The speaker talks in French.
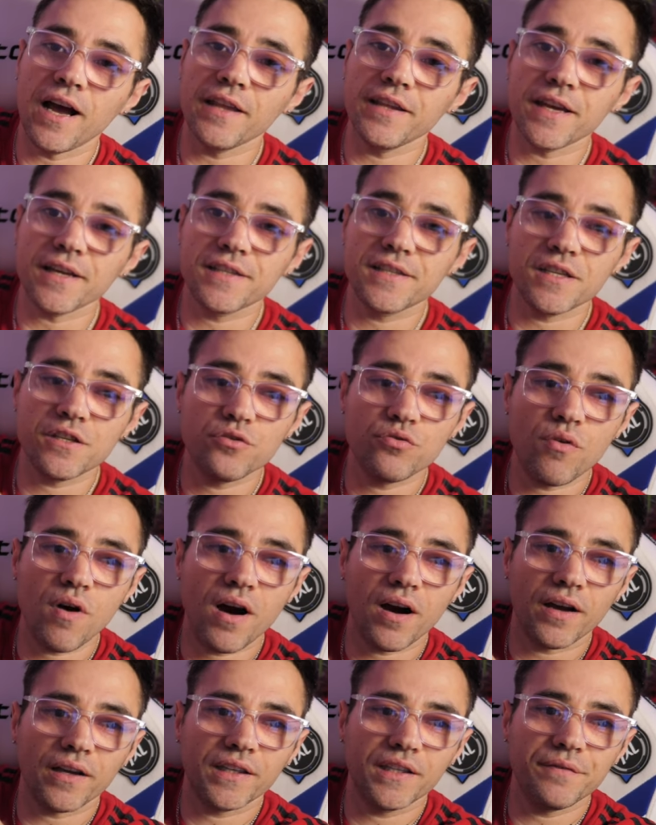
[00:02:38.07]
un
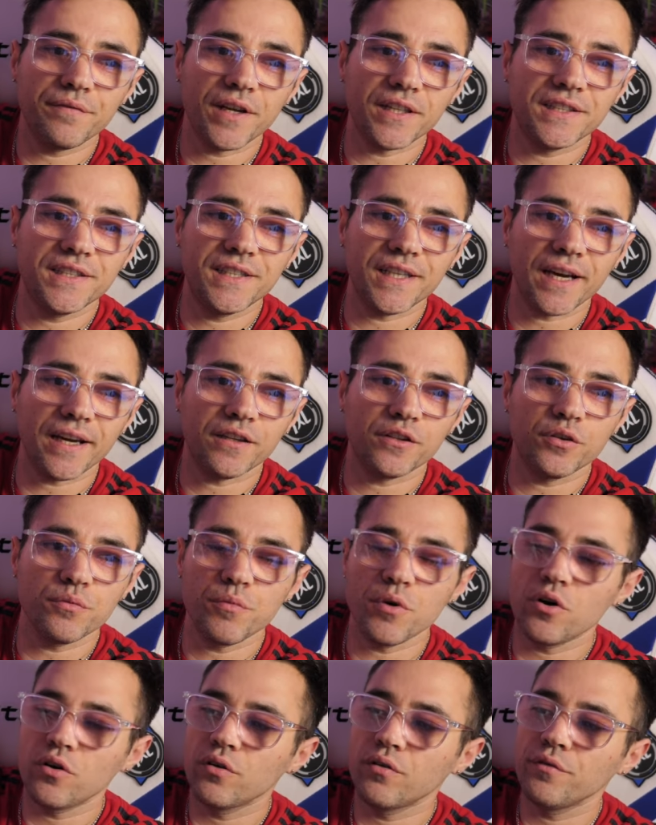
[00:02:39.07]
accessoire qui va
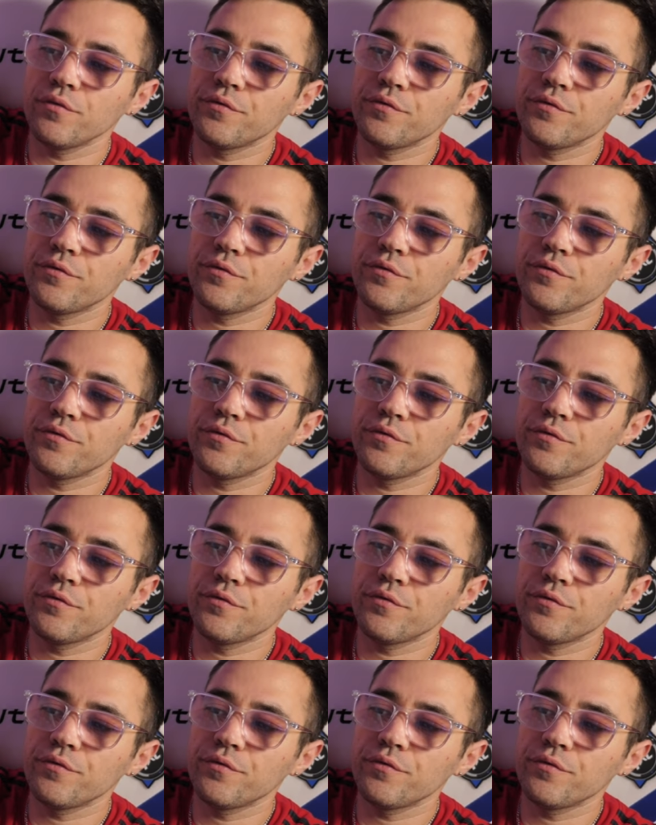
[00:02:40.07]
directement